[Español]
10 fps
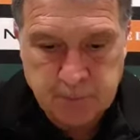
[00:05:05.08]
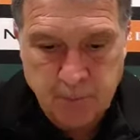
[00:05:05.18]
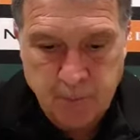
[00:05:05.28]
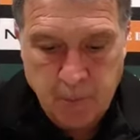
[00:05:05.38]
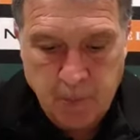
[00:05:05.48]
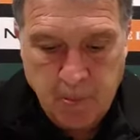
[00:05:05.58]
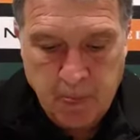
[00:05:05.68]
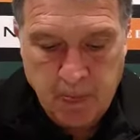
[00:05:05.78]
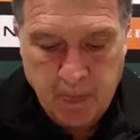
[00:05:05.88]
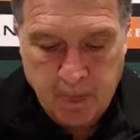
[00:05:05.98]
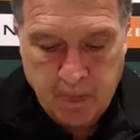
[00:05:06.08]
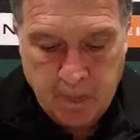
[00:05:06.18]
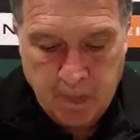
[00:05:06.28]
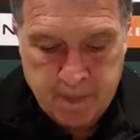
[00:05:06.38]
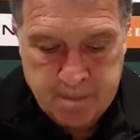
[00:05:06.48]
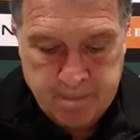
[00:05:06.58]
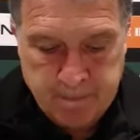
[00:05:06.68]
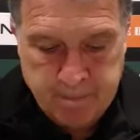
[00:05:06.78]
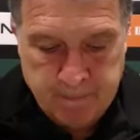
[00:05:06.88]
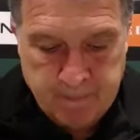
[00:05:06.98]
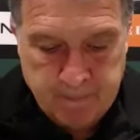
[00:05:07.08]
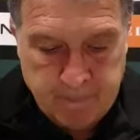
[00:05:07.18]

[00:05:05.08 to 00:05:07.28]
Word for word: León Lecanda. León Lecanda.